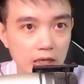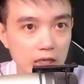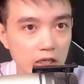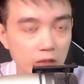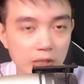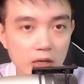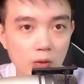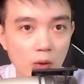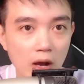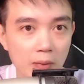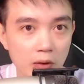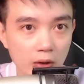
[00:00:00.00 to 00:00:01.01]
Không biết qua
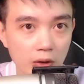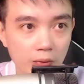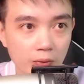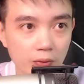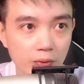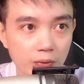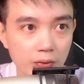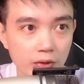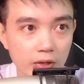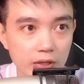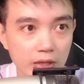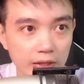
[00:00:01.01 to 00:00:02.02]
bao lâu,
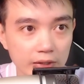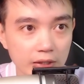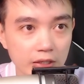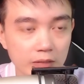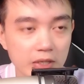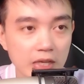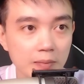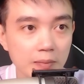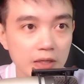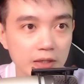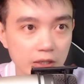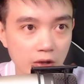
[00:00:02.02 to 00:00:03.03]
thằng Tư mới dám
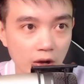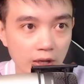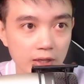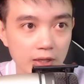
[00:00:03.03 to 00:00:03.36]
lên tiếng hỏi: